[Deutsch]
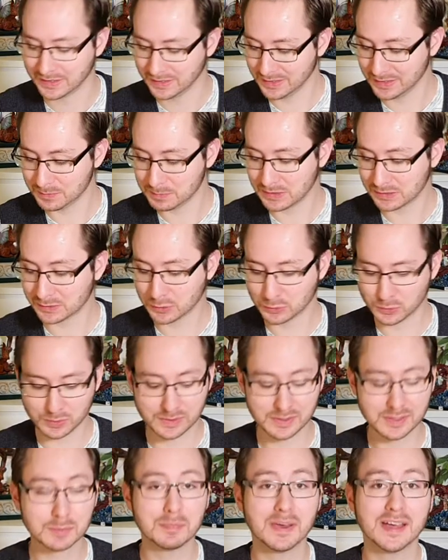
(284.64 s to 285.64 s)
Ich mache
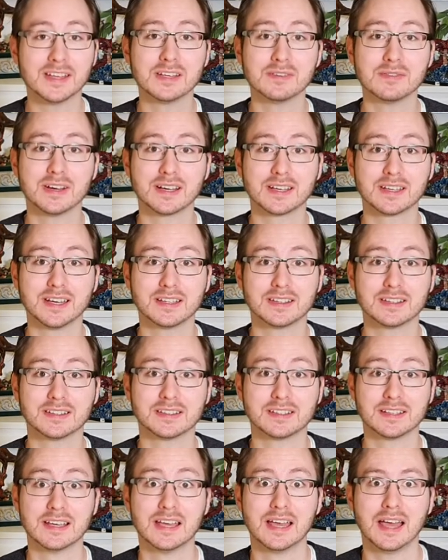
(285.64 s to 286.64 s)
natürlich beide Varianten,
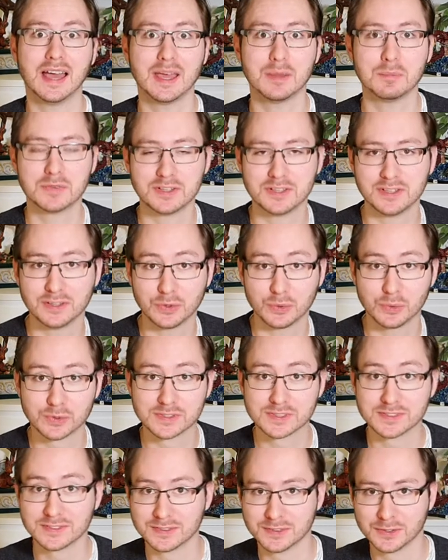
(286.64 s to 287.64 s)
einmal die
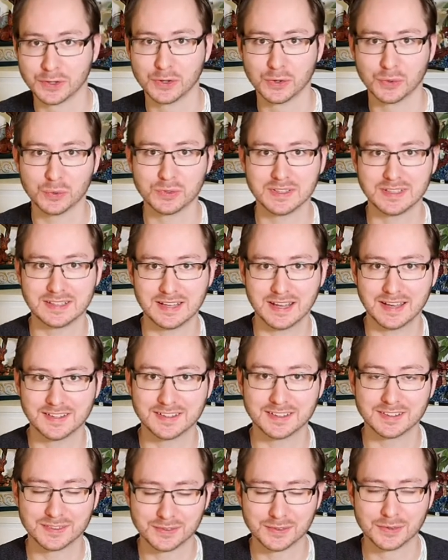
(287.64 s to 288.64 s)
großen und die
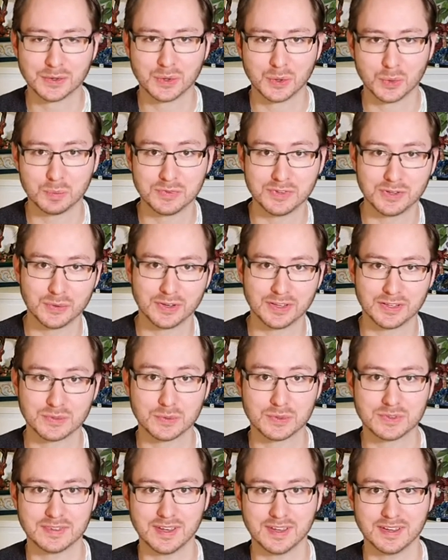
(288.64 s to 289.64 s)
kleinen, um sie euch
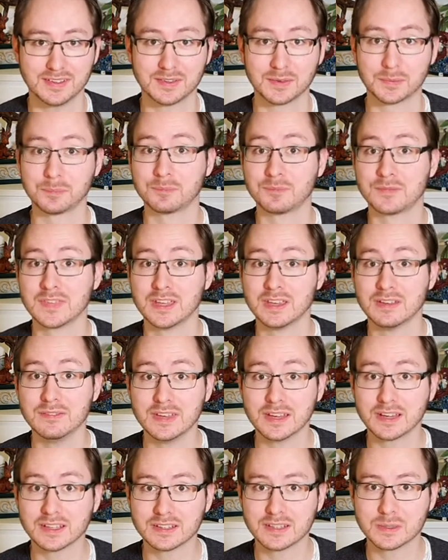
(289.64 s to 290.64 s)
zu zeigen.
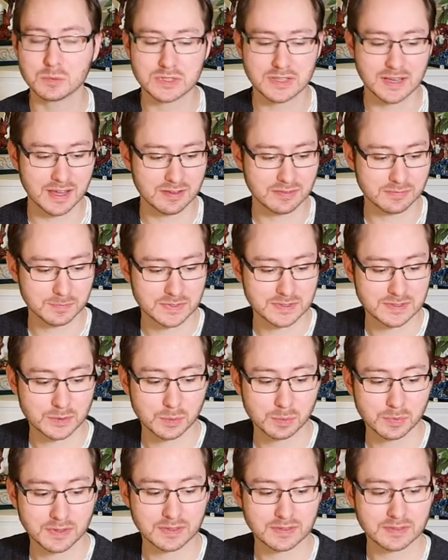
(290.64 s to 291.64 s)
Während dem Schleifen ist
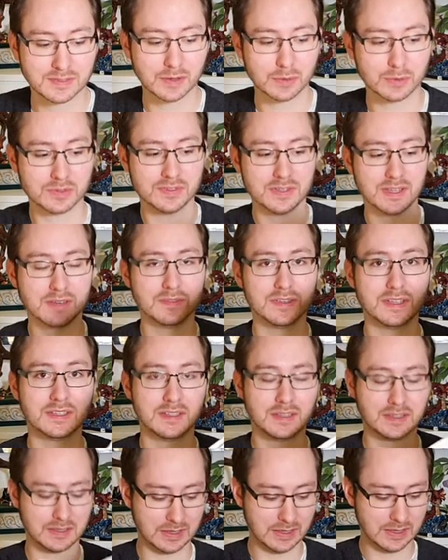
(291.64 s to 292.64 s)
übrigens auch sehr
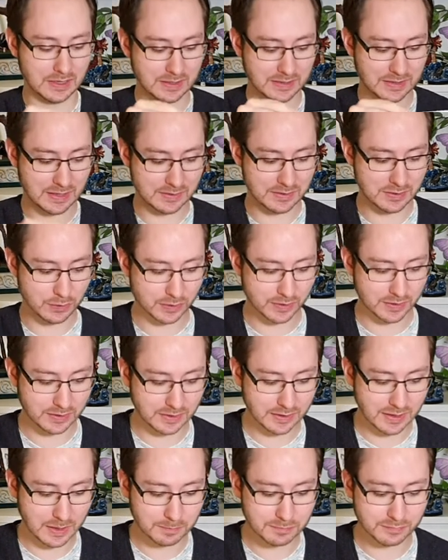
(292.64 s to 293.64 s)
wichtig, dass ihr eure
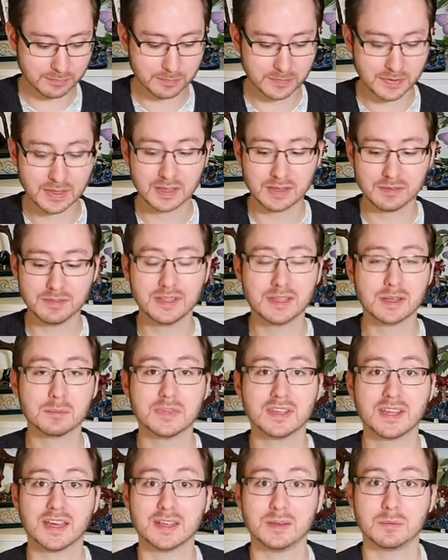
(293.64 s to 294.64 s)
Krapfen wieder
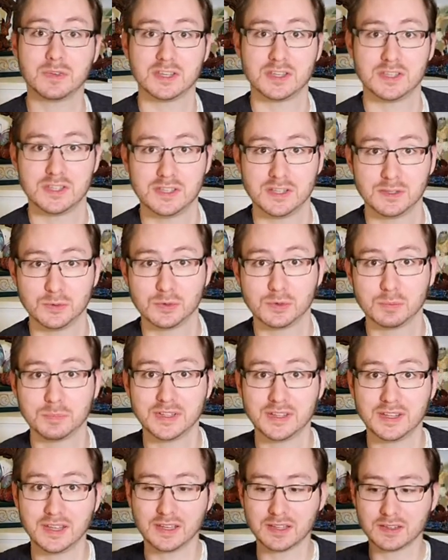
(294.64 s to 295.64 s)
mit einem Geschirrtuch
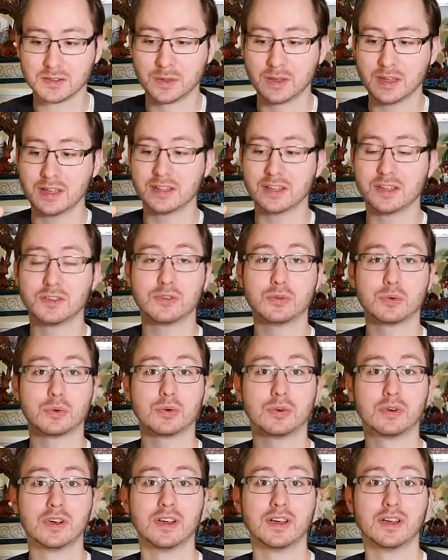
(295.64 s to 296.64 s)
bedeckt, denn
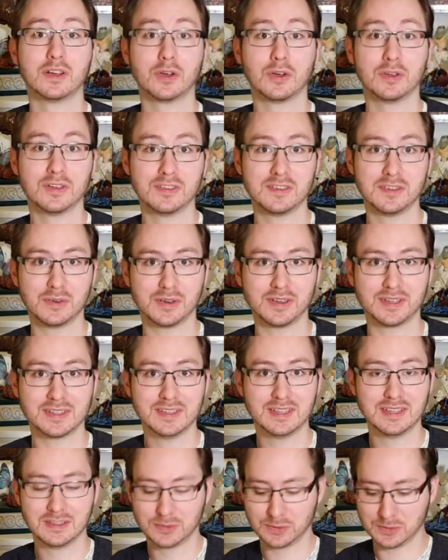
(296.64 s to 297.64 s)
so können sie euch
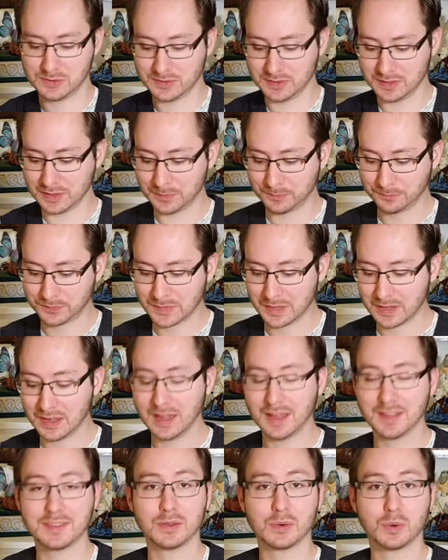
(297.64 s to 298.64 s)
nicht so sehr
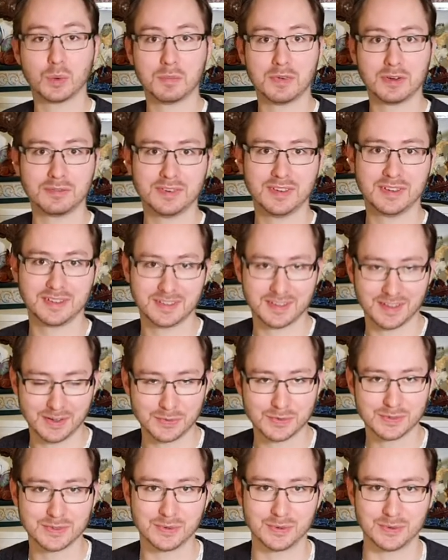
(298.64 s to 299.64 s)
an der Oberfläche
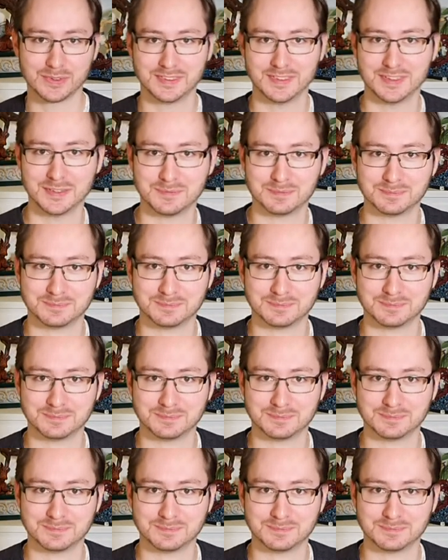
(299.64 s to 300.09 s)
austrocknen.